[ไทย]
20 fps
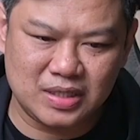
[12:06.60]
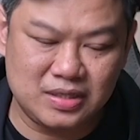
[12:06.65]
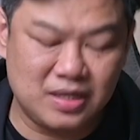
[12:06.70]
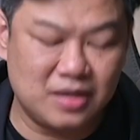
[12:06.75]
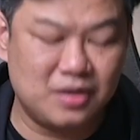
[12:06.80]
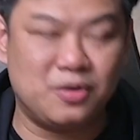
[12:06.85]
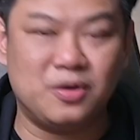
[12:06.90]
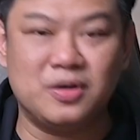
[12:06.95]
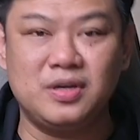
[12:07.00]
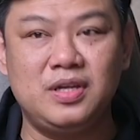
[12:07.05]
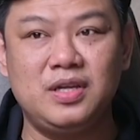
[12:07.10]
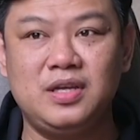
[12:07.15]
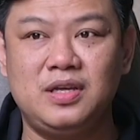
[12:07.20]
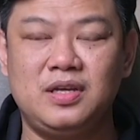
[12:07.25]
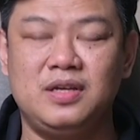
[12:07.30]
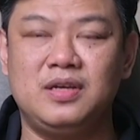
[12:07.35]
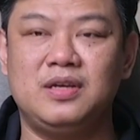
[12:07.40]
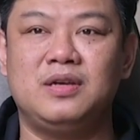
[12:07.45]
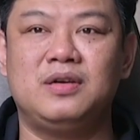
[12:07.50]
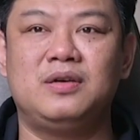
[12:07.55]
ซึ่งคนที่
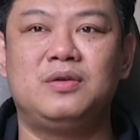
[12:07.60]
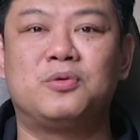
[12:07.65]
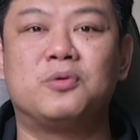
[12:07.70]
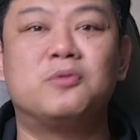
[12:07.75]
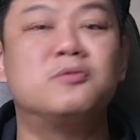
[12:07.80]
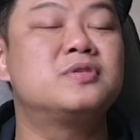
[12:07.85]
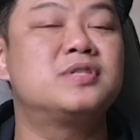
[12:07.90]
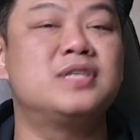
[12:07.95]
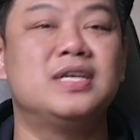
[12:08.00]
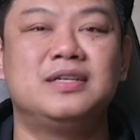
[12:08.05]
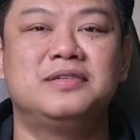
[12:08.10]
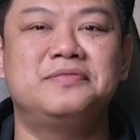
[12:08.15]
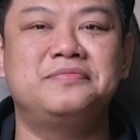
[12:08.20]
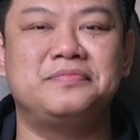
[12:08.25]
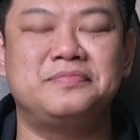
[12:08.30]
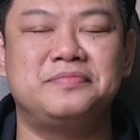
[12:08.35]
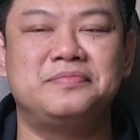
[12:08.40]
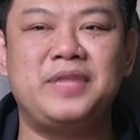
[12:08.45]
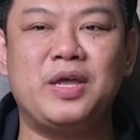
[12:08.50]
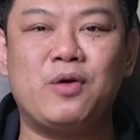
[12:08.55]
รู้ซึ้ง
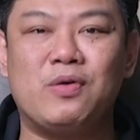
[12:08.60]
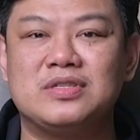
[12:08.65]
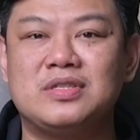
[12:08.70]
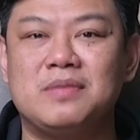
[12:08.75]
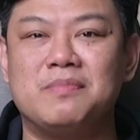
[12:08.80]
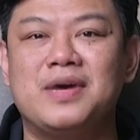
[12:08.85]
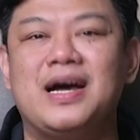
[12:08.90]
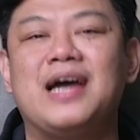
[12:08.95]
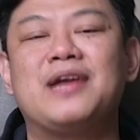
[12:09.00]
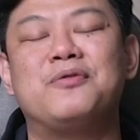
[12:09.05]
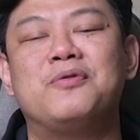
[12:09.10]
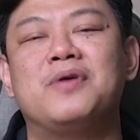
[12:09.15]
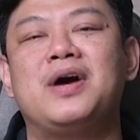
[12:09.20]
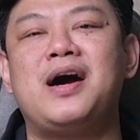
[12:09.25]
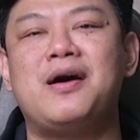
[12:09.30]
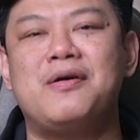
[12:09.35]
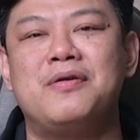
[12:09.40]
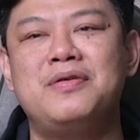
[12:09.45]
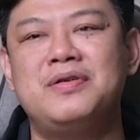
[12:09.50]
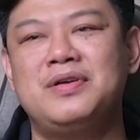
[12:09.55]
ในความสำคัญของ
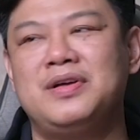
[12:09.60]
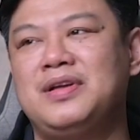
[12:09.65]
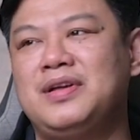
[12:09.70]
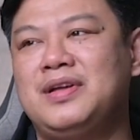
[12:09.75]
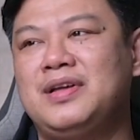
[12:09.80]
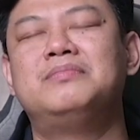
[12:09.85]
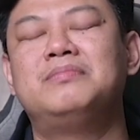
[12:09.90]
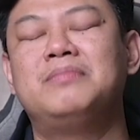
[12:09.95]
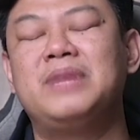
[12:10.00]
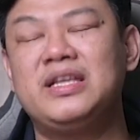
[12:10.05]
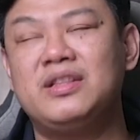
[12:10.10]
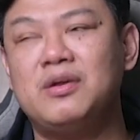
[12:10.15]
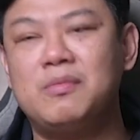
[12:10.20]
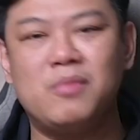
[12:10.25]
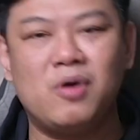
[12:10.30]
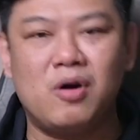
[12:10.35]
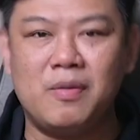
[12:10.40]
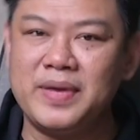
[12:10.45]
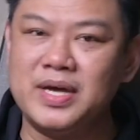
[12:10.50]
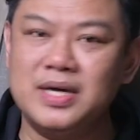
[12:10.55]
เขาไม่ต้อง
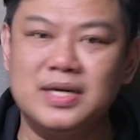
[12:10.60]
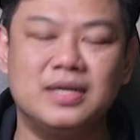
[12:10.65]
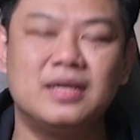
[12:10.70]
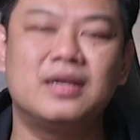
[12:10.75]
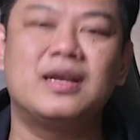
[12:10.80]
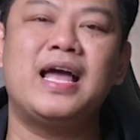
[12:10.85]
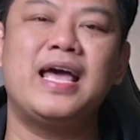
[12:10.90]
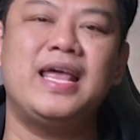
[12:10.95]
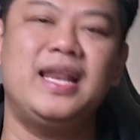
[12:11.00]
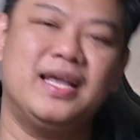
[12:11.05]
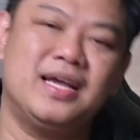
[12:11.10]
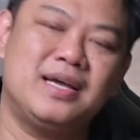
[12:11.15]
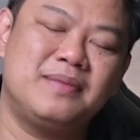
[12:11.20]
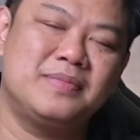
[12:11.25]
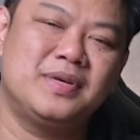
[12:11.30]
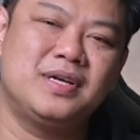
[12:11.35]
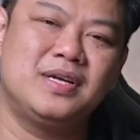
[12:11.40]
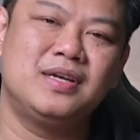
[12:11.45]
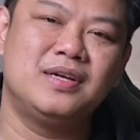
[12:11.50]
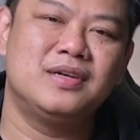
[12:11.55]
มองไปอื่นไกลเลยครั
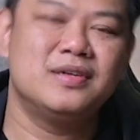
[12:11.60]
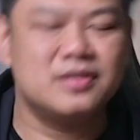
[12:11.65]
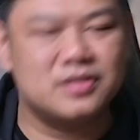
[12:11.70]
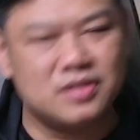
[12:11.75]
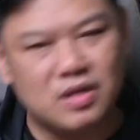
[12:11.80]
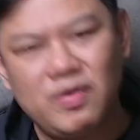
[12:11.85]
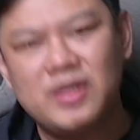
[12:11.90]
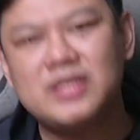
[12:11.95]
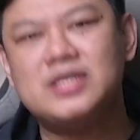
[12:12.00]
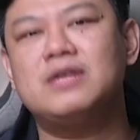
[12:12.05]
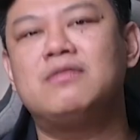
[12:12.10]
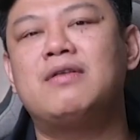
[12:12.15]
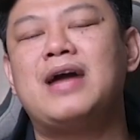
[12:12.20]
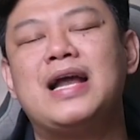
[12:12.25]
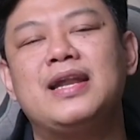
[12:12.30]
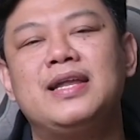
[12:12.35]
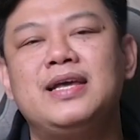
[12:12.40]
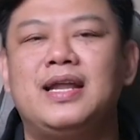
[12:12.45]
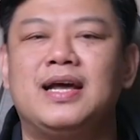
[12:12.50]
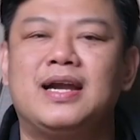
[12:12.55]
บ ซีเวนเจอ
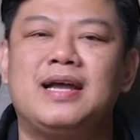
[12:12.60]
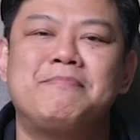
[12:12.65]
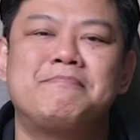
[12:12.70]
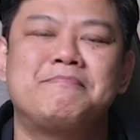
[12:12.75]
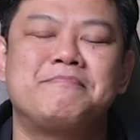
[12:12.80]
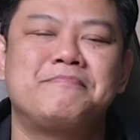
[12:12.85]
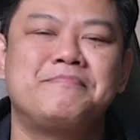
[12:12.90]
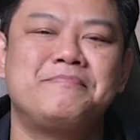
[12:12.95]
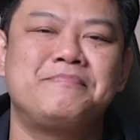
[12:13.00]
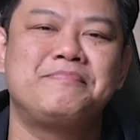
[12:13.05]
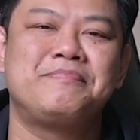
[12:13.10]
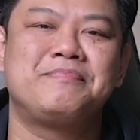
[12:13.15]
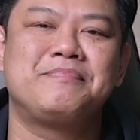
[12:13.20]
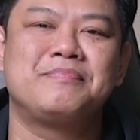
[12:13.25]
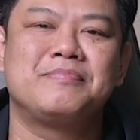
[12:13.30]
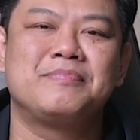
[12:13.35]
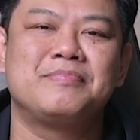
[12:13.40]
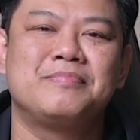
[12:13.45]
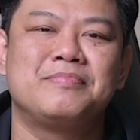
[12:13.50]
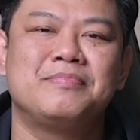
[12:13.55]
ราดนี่แหละครับ
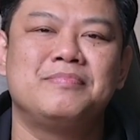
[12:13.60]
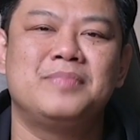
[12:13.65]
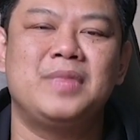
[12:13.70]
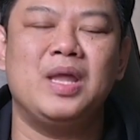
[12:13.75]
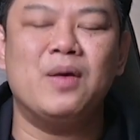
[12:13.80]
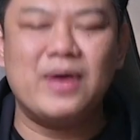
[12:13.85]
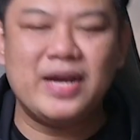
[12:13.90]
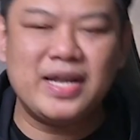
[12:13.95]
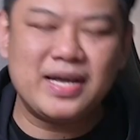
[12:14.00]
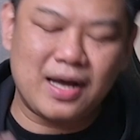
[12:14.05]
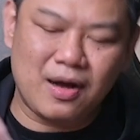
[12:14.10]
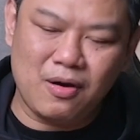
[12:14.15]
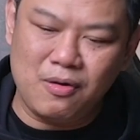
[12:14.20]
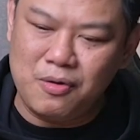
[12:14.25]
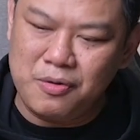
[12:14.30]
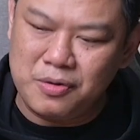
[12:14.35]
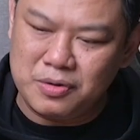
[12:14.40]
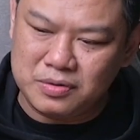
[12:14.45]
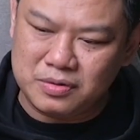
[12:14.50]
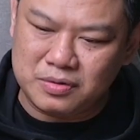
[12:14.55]
ในวันที่เขา
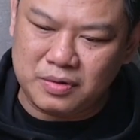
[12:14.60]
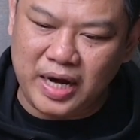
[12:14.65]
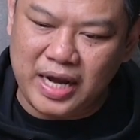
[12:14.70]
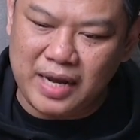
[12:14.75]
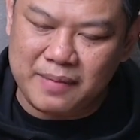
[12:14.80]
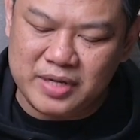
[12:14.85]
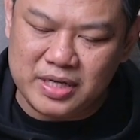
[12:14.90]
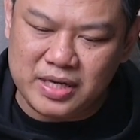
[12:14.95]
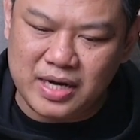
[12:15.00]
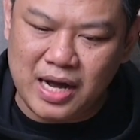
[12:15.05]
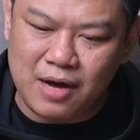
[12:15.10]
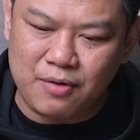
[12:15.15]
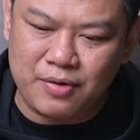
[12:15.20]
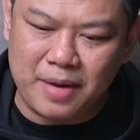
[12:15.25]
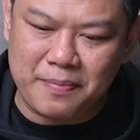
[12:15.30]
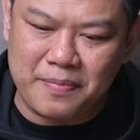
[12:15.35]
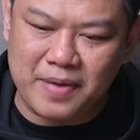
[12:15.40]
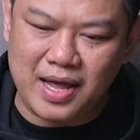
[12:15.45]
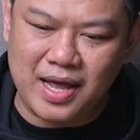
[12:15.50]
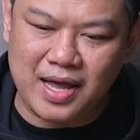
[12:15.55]
เตรียมที่จะเข้า
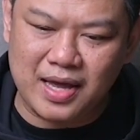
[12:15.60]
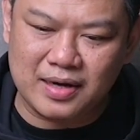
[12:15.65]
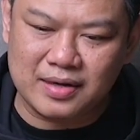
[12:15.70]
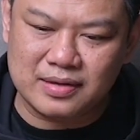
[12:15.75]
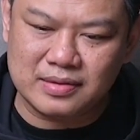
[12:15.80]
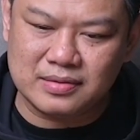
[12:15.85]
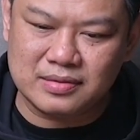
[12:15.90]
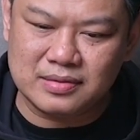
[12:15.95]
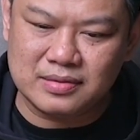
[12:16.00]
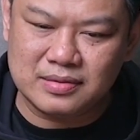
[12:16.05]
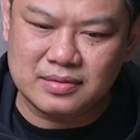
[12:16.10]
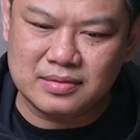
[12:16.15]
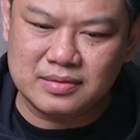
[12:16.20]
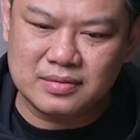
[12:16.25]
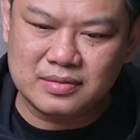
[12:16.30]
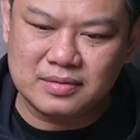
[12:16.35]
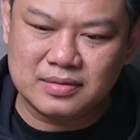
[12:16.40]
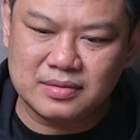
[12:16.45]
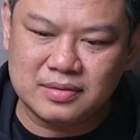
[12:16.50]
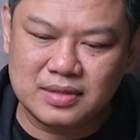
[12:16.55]
รับงาน
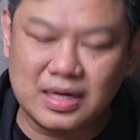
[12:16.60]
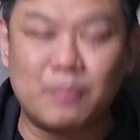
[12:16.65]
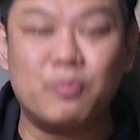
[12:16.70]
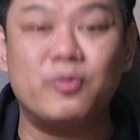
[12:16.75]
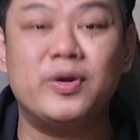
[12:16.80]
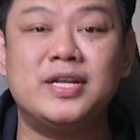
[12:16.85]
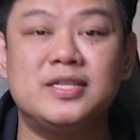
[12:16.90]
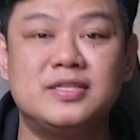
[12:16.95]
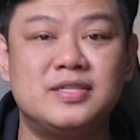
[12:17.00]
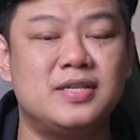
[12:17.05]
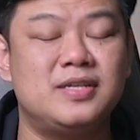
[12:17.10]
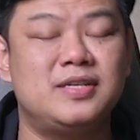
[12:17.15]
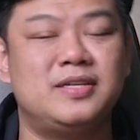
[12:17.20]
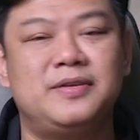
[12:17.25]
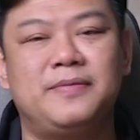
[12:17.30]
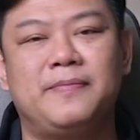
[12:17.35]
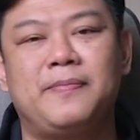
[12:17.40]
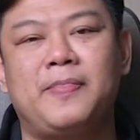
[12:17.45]
กับเรนเจอร์